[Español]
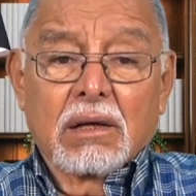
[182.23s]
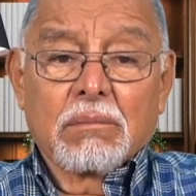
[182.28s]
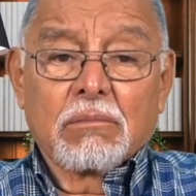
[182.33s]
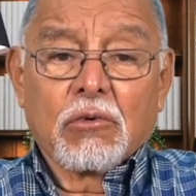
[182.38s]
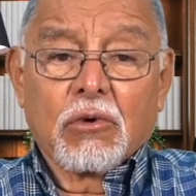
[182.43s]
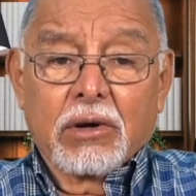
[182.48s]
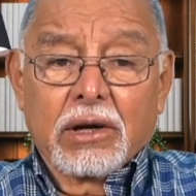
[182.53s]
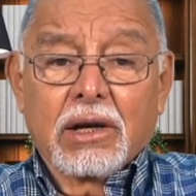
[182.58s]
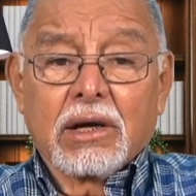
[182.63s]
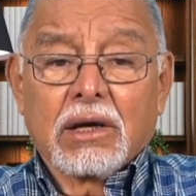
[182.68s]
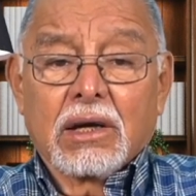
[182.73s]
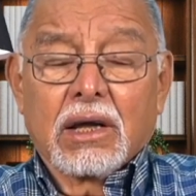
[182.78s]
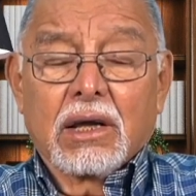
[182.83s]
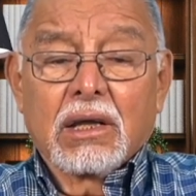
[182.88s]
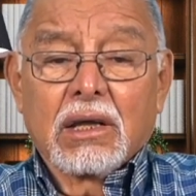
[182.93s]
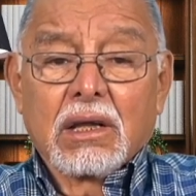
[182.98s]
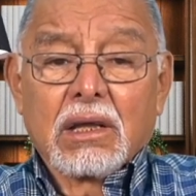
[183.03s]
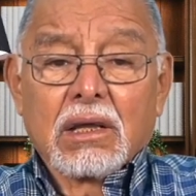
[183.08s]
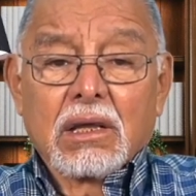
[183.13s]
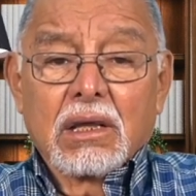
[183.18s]
Morena.
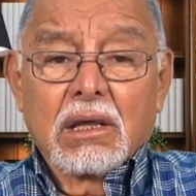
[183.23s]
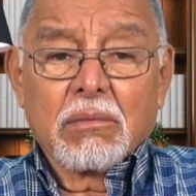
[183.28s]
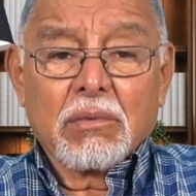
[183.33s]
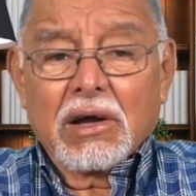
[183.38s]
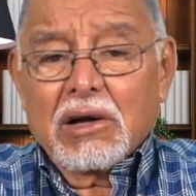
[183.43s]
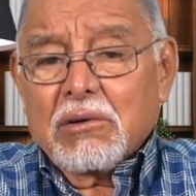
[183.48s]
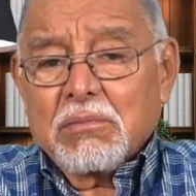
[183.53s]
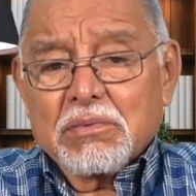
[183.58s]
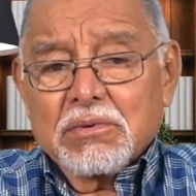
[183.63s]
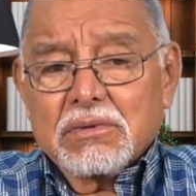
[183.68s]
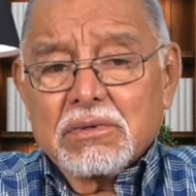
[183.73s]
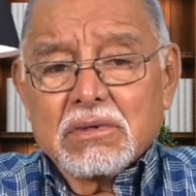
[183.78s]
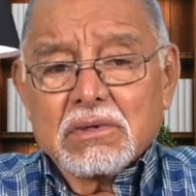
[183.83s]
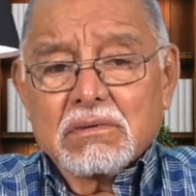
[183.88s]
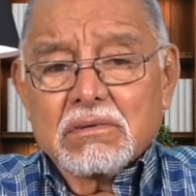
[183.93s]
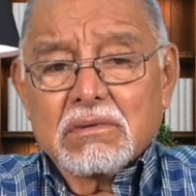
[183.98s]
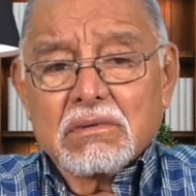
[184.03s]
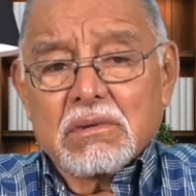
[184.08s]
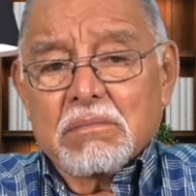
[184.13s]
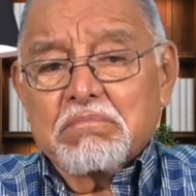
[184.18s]
Y bueno,
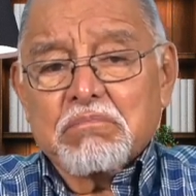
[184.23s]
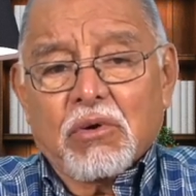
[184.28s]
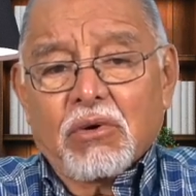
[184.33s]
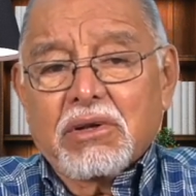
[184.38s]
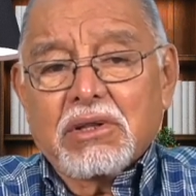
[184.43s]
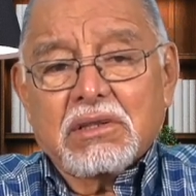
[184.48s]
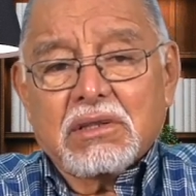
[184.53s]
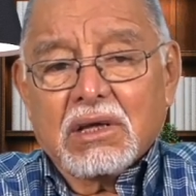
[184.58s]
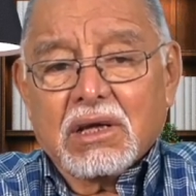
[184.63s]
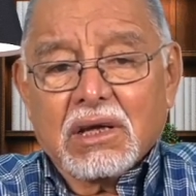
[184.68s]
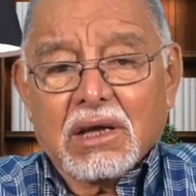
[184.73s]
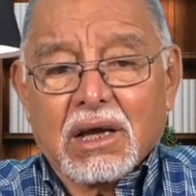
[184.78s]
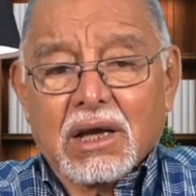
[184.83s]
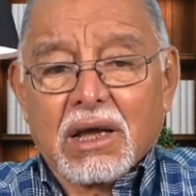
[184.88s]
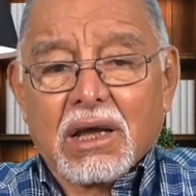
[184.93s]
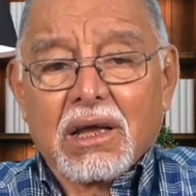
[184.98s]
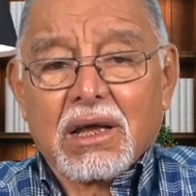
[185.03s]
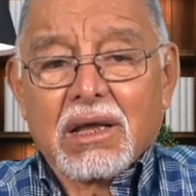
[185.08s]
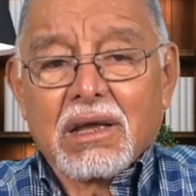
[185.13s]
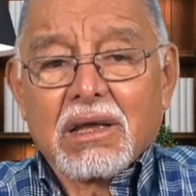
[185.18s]
pues en
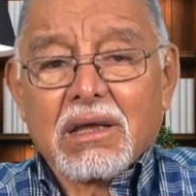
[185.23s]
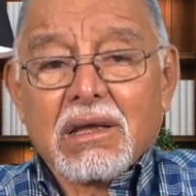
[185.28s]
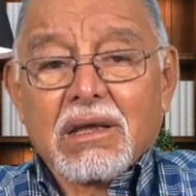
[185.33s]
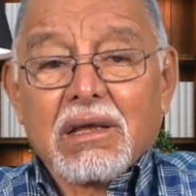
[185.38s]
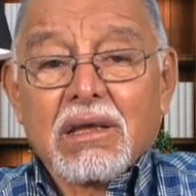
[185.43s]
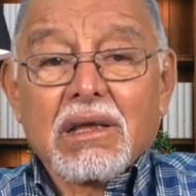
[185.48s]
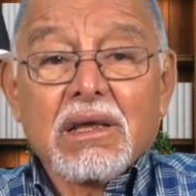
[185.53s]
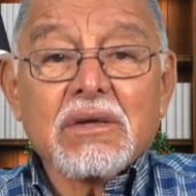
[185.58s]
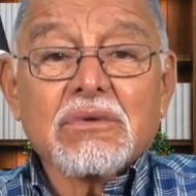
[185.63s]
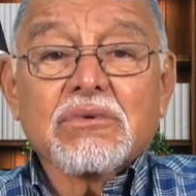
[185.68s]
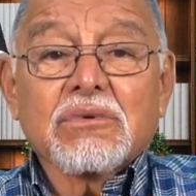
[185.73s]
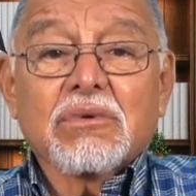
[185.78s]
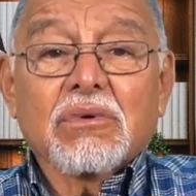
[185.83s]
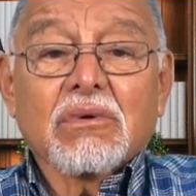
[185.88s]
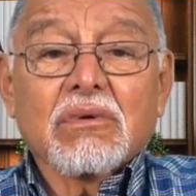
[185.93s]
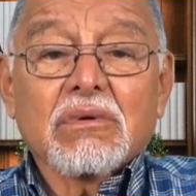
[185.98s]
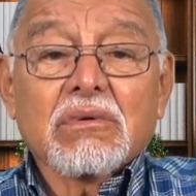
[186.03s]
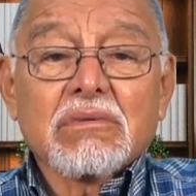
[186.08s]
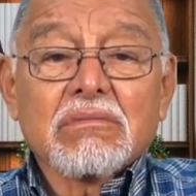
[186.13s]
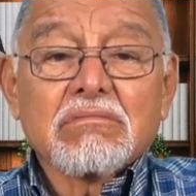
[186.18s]
política
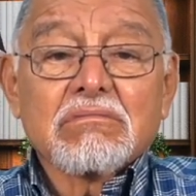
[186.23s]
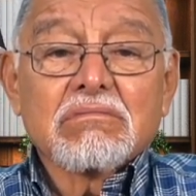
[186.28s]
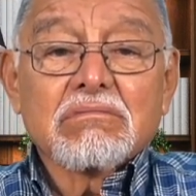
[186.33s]
esto